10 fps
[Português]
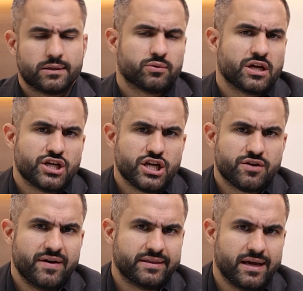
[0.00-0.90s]
Então tem gente
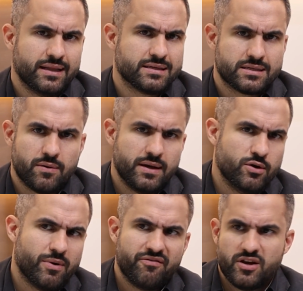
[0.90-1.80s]
que vai ter relação
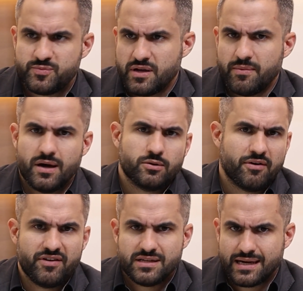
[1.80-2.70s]
ali uma vez por semana,
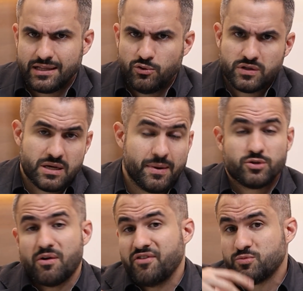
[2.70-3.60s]
uma vez a cada duas
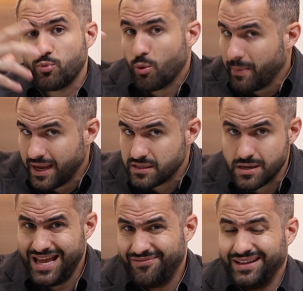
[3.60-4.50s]
semanas, uma vez por
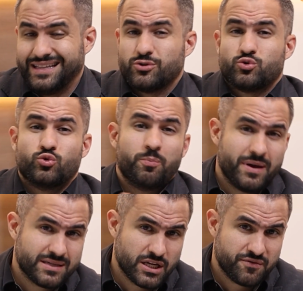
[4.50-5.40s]
mês e vai estar
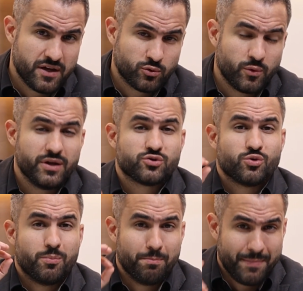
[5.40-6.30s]
super satisfeito com
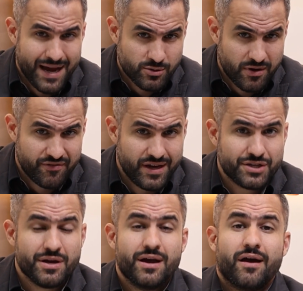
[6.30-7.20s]
isso. Mais uma
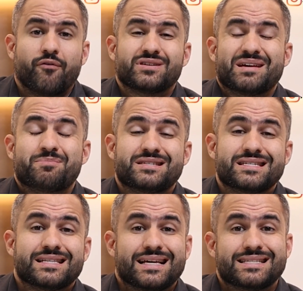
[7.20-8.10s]
vez, você
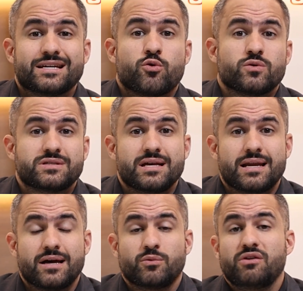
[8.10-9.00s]
precisa estar tá se
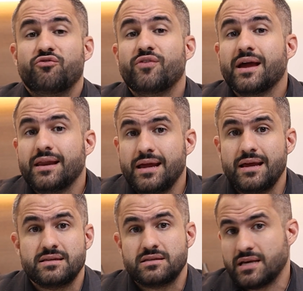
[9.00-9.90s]
considerando
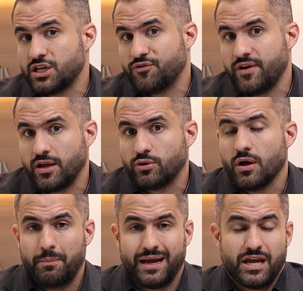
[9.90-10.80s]
infeliz e insatisfeito
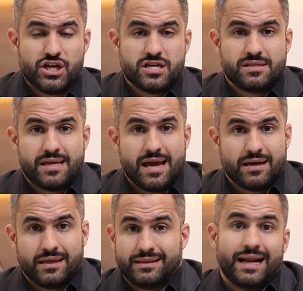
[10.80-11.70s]
para que a gente
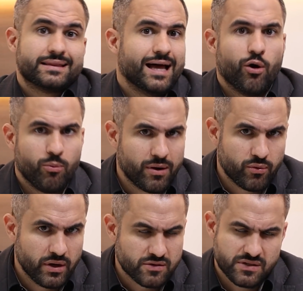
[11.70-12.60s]
tenha que tratar alguma
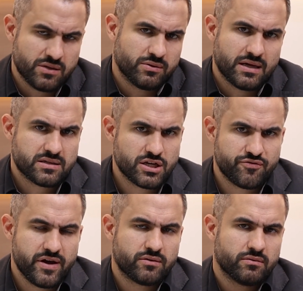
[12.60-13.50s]
coisa. Se você não está
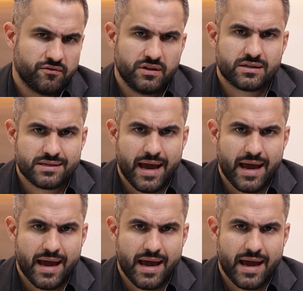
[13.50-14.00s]
insatisfeito, vida que